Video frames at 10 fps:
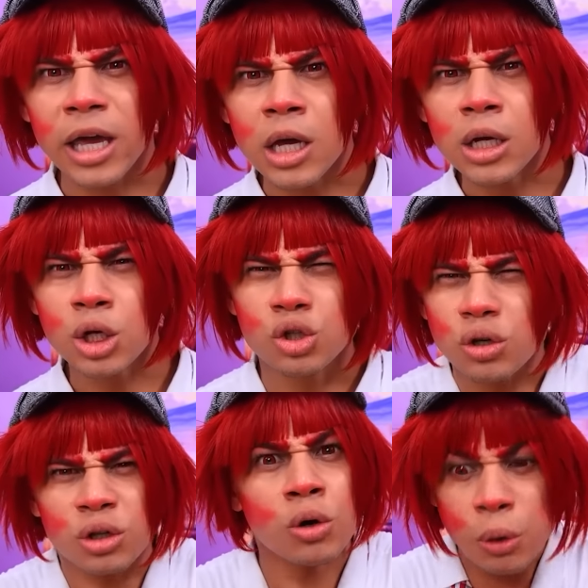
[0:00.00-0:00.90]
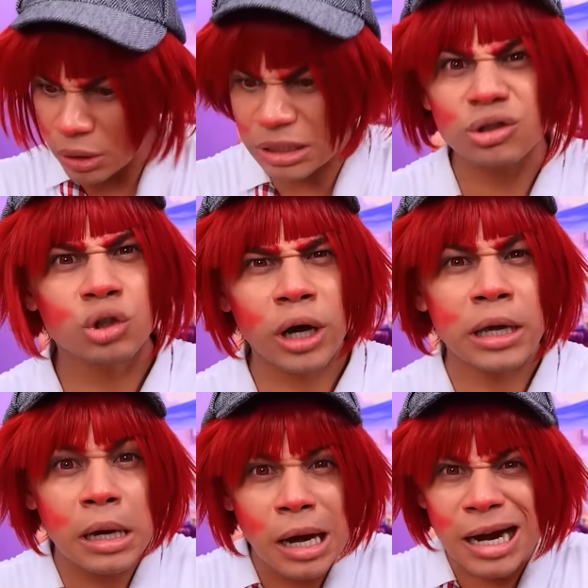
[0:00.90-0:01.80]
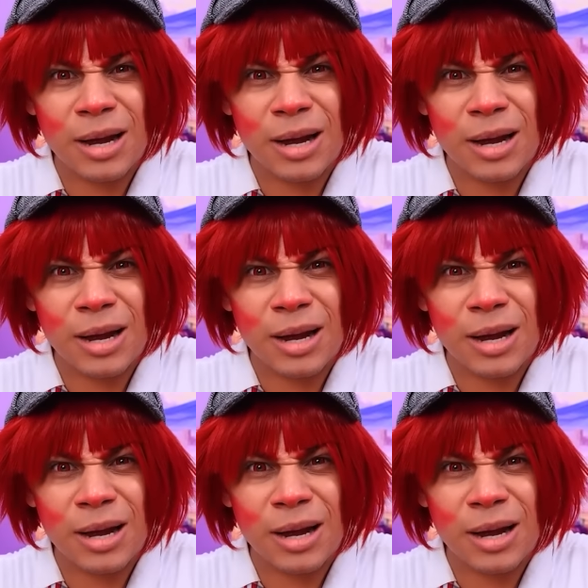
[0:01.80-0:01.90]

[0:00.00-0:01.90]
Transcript: Hola, chicos. Entren en los